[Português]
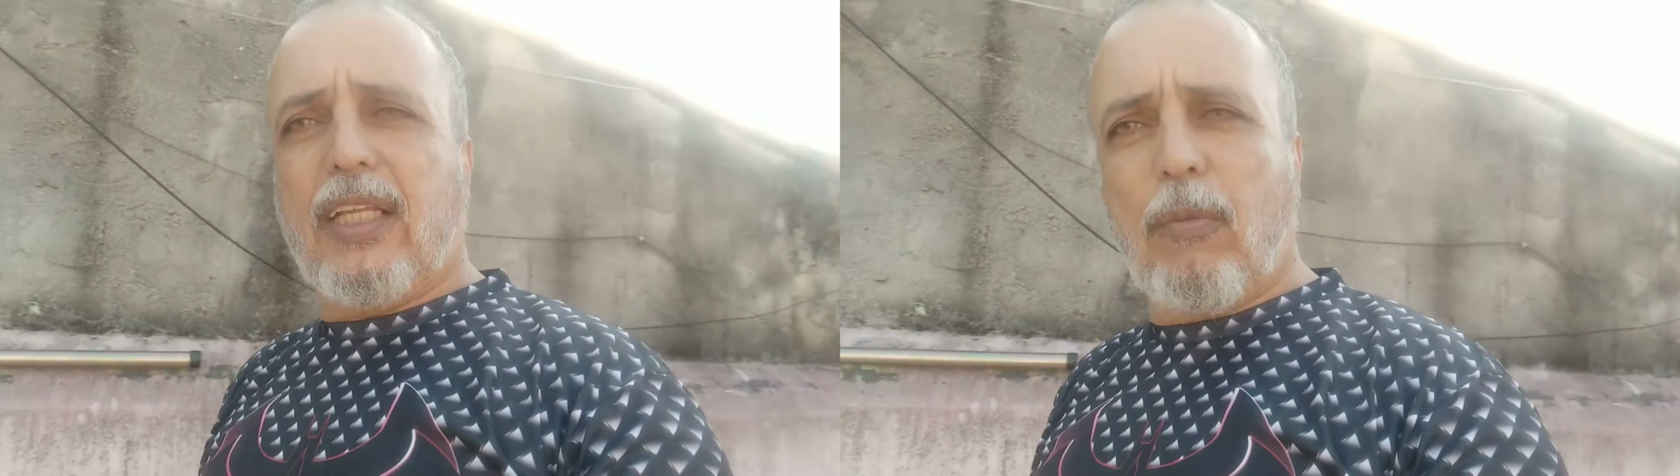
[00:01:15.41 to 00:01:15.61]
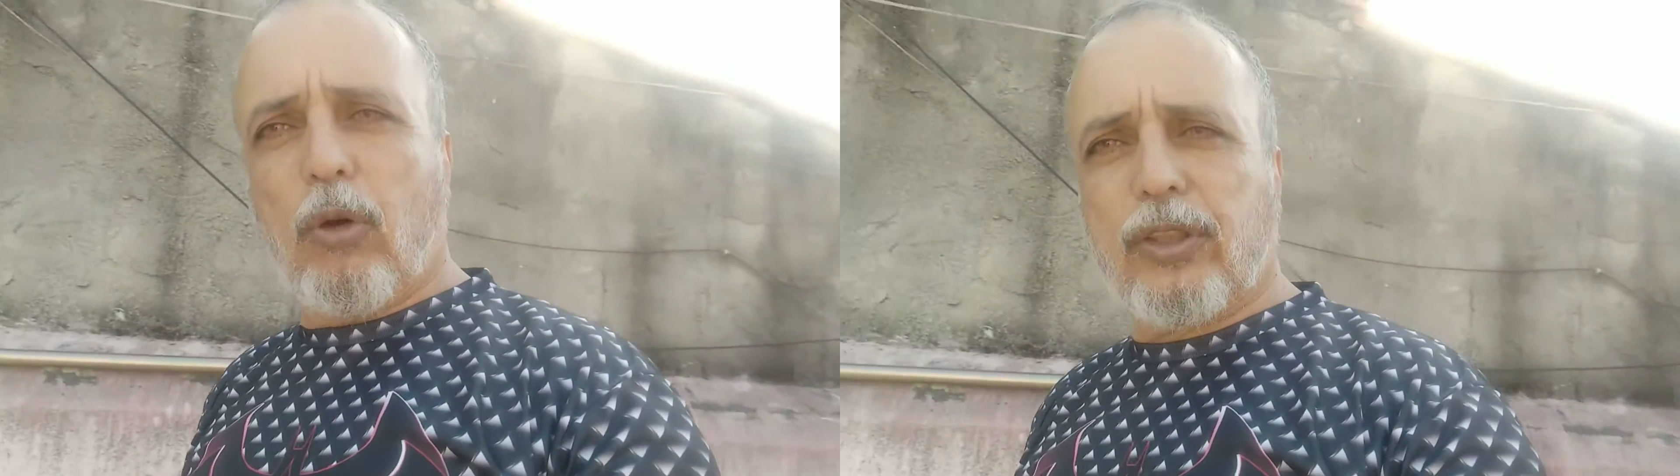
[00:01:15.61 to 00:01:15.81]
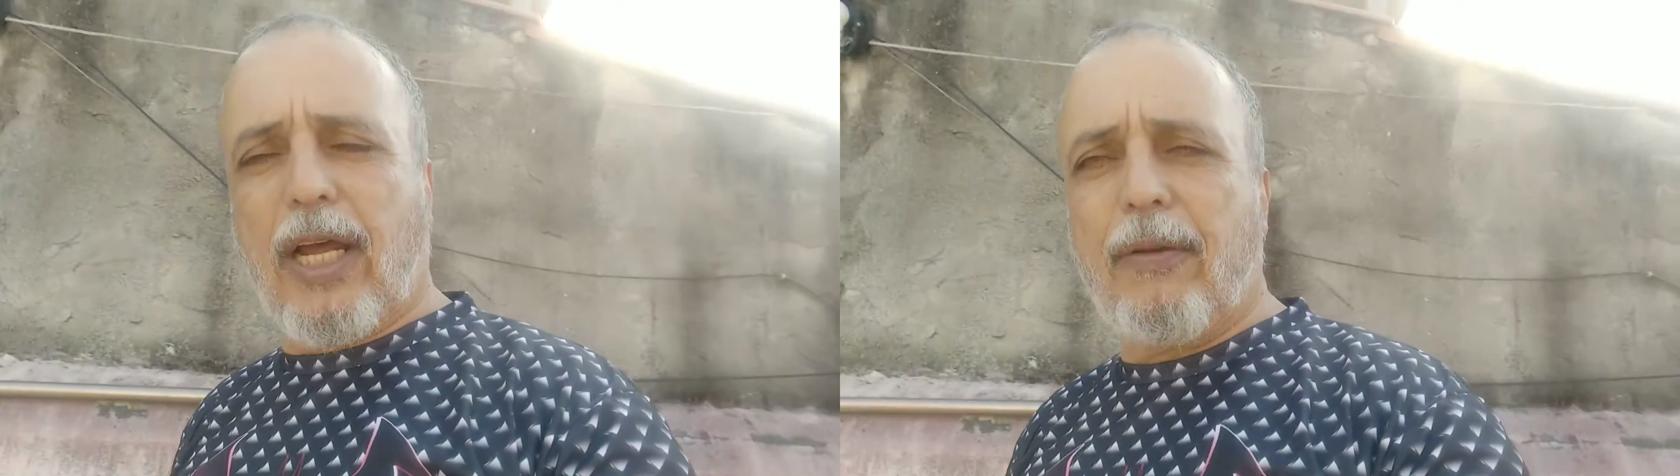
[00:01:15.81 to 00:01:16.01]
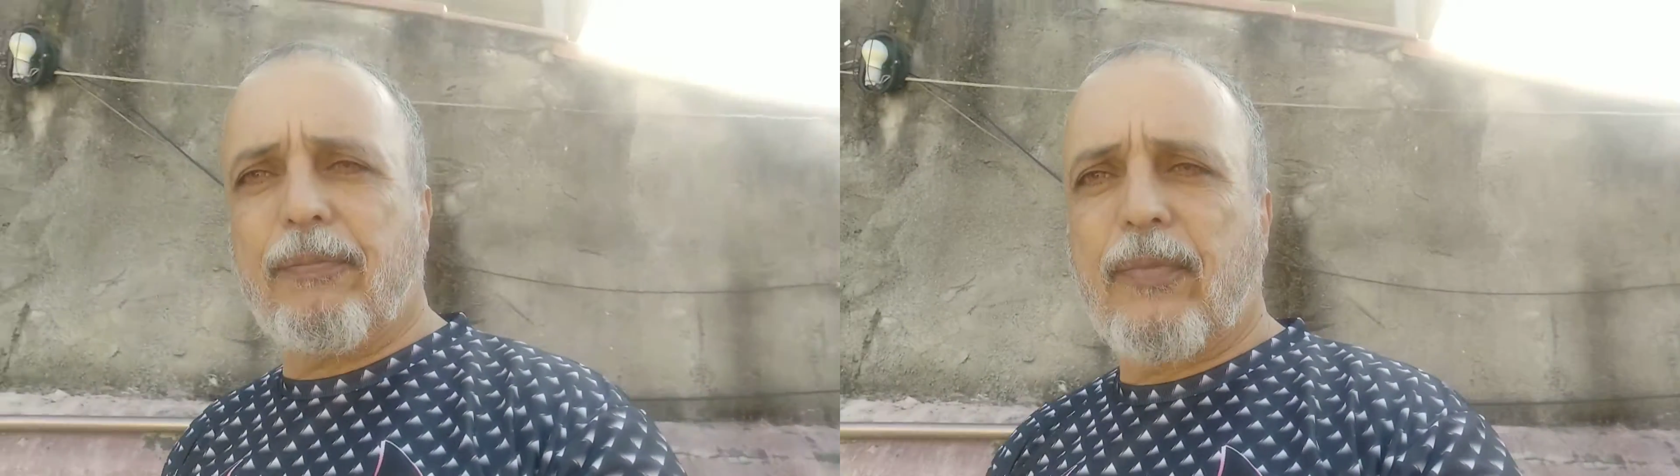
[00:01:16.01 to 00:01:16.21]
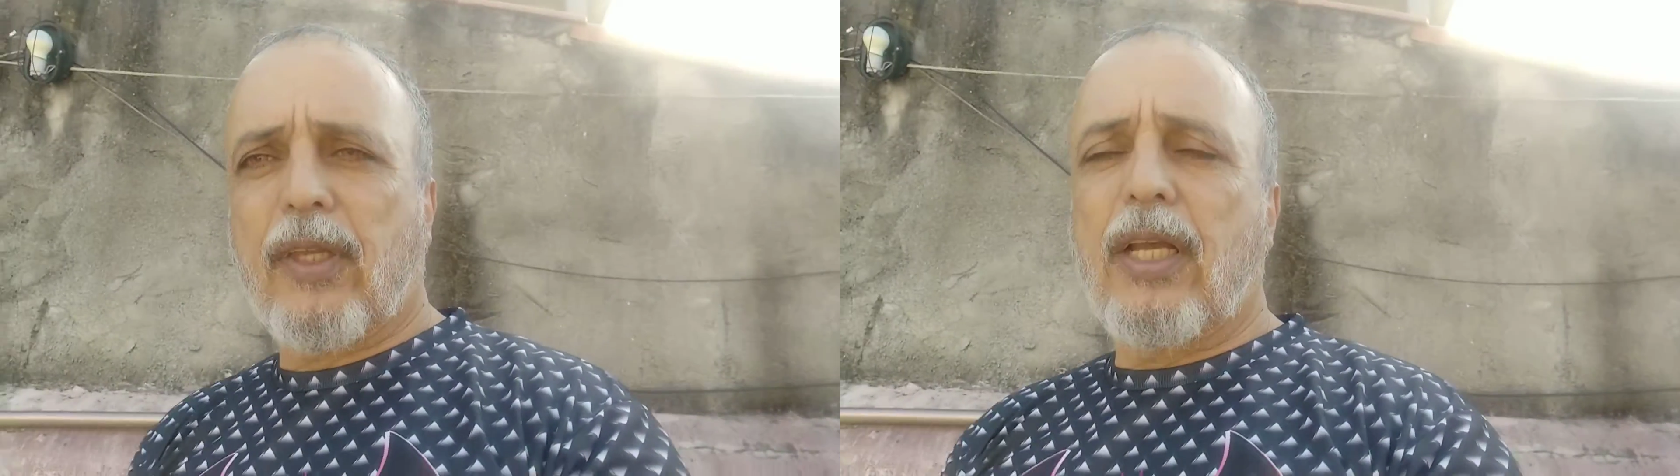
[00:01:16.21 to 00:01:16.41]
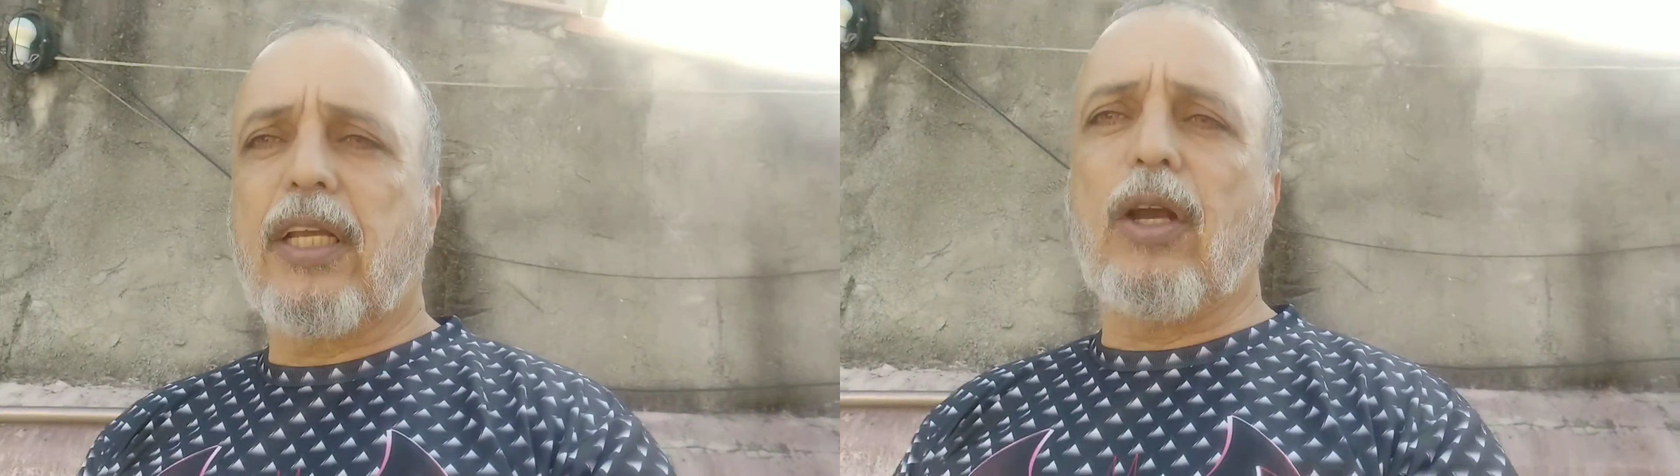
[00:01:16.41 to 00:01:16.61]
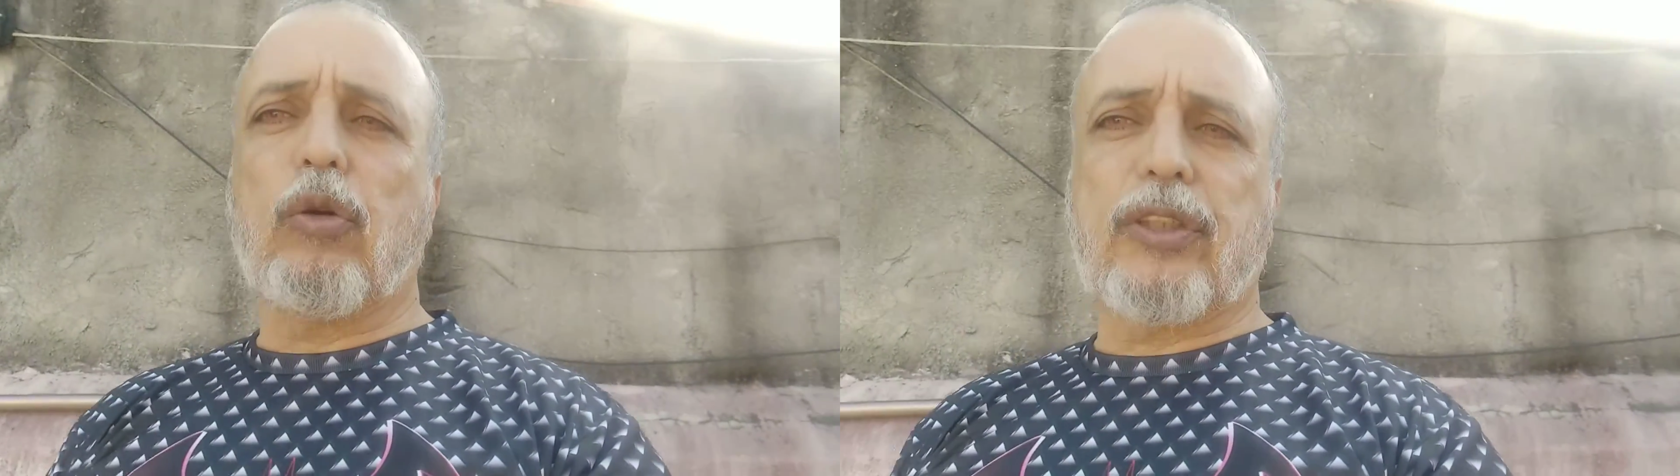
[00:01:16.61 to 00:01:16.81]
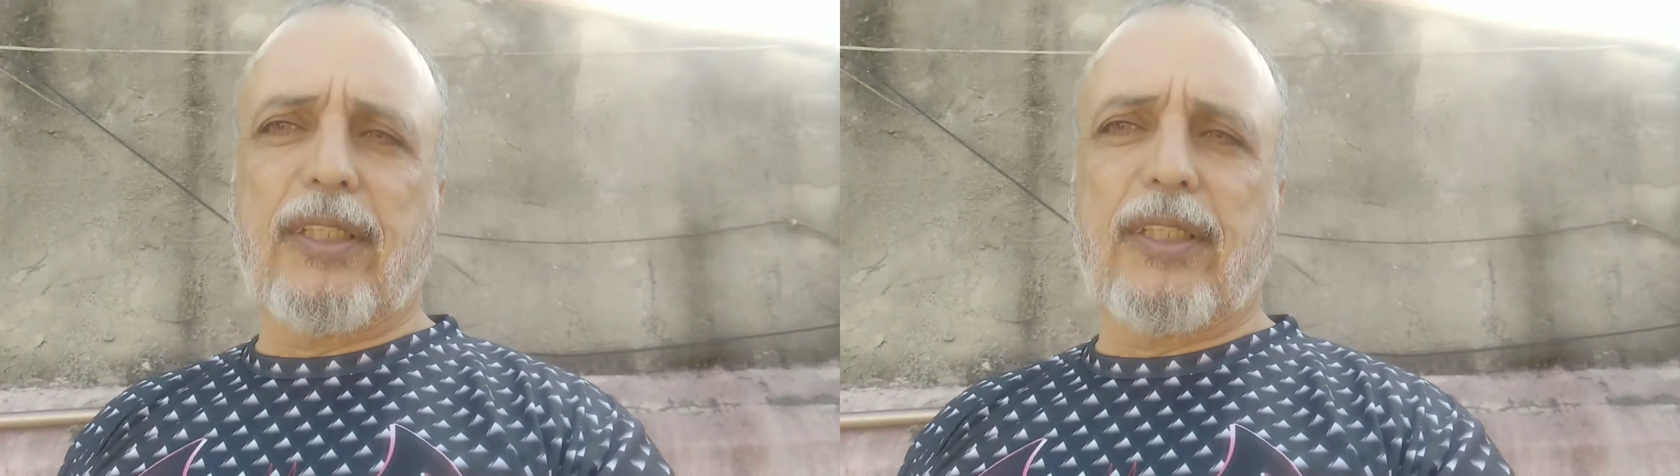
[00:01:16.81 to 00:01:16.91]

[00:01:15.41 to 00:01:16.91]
demonstrar que o